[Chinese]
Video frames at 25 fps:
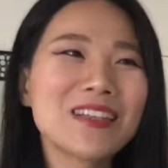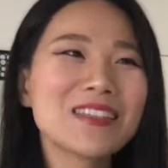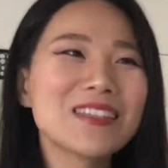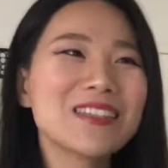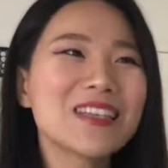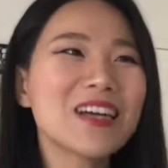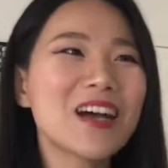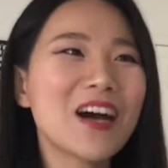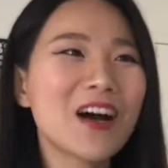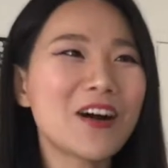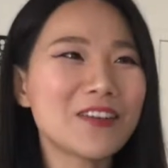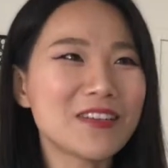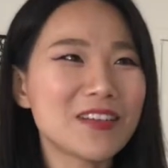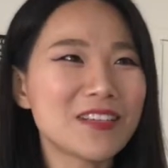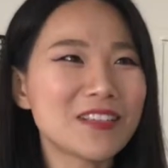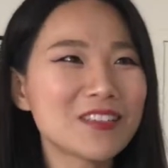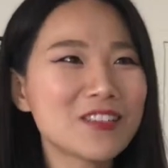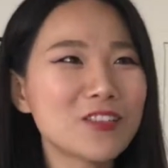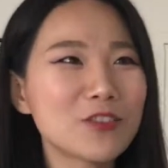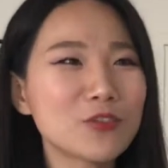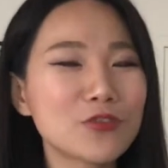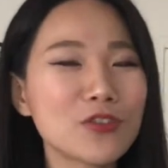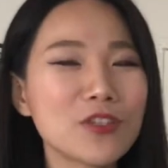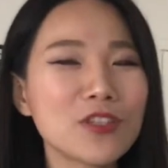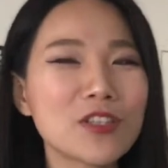这个好像
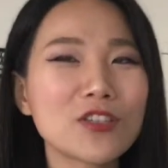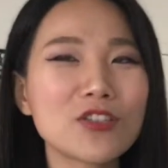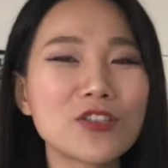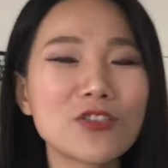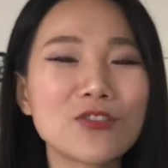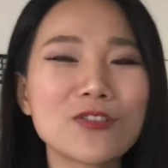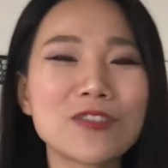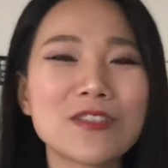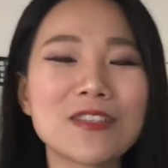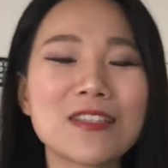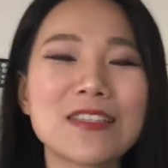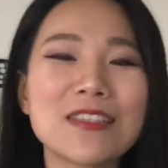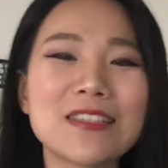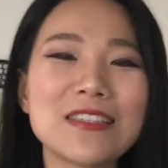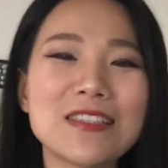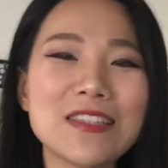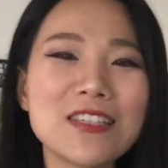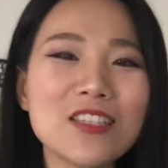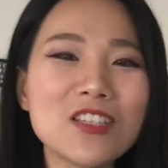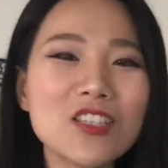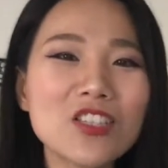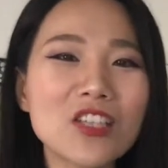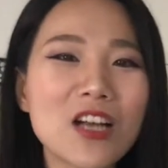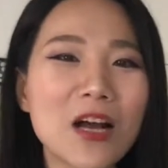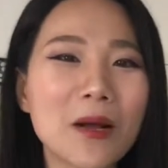是Trader Joe's的
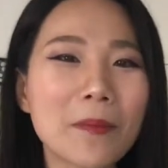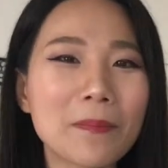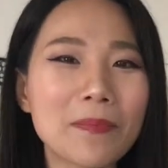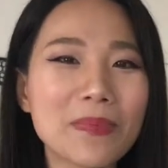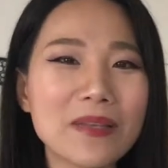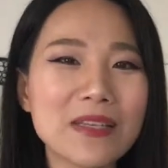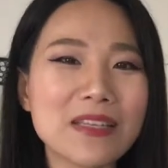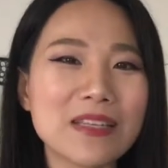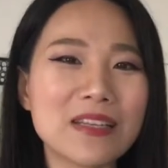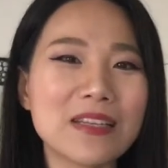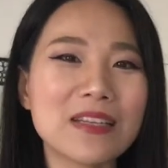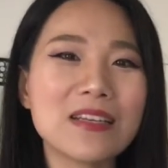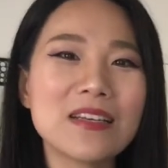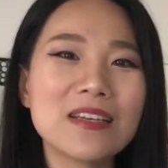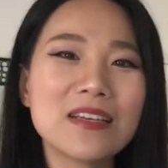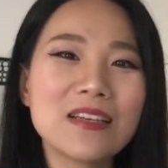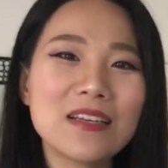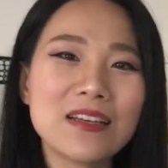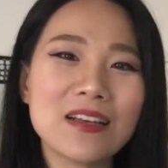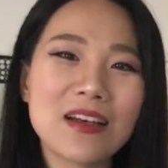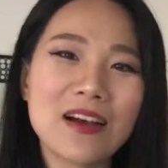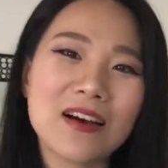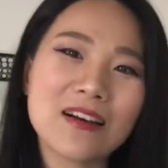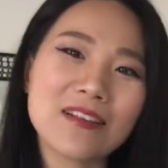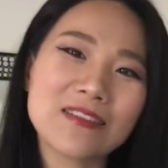新商品
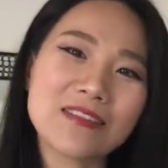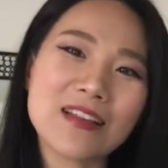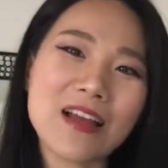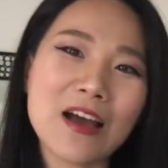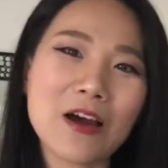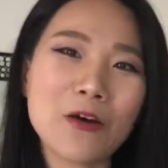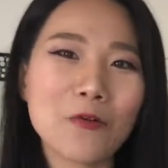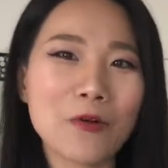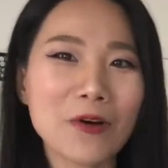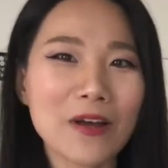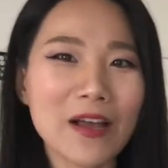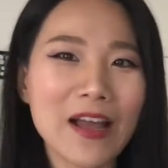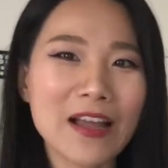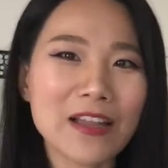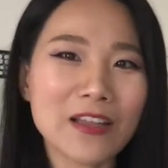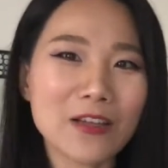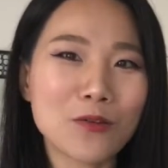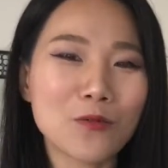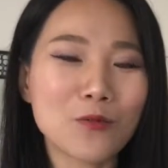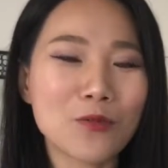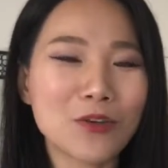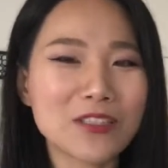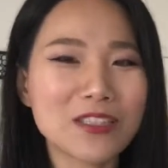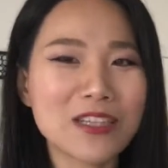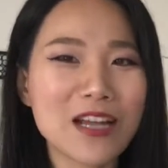啊、呃，那我看
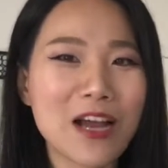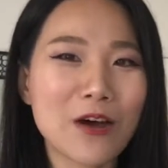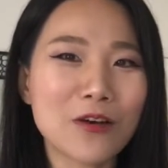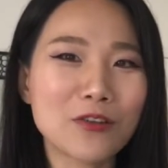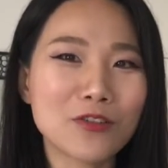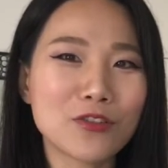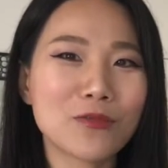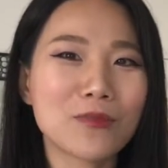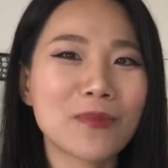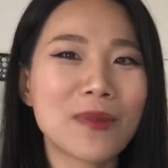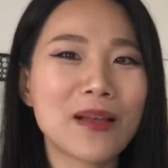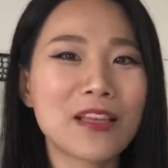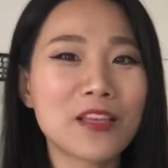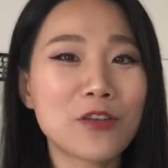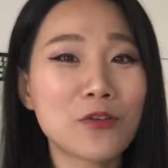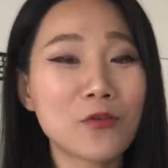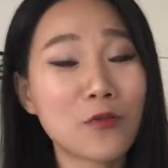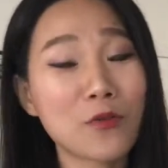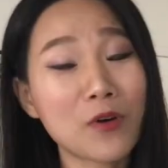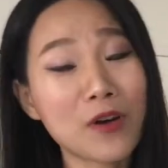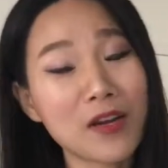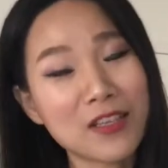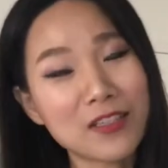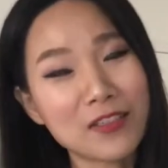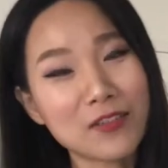到抹茶我就买，因
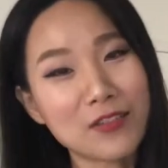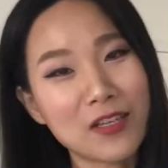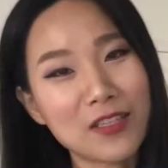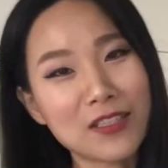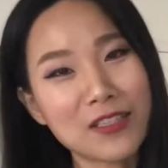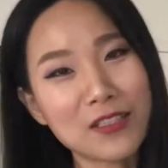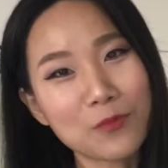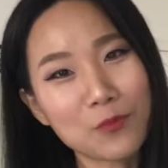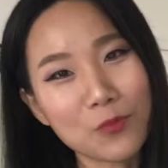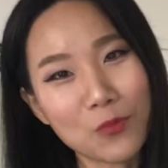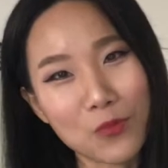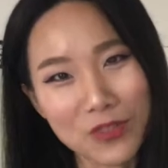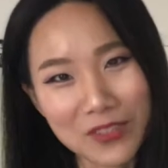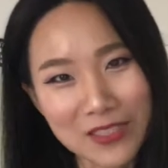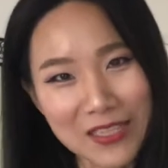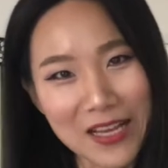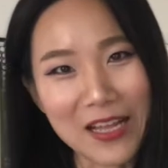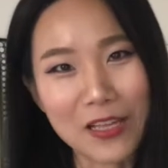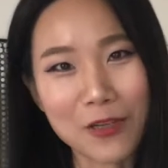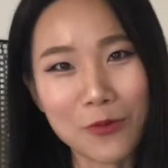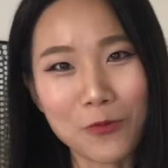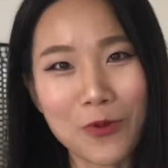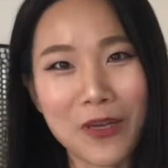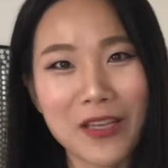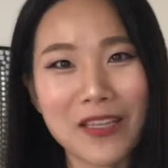为我很喜欢抹
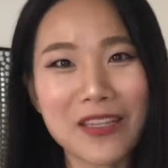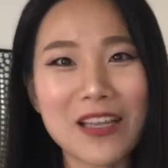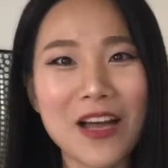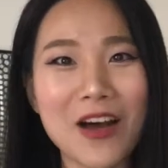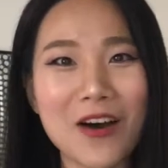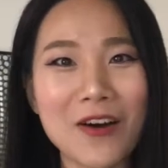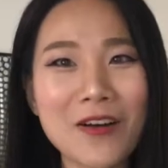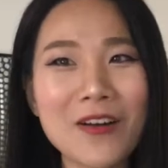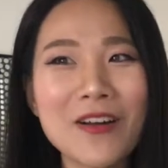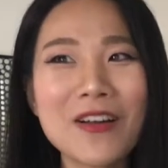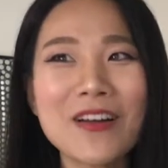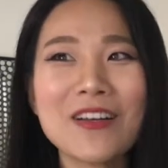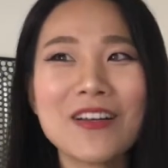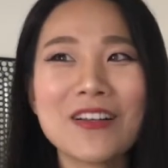茶的味道。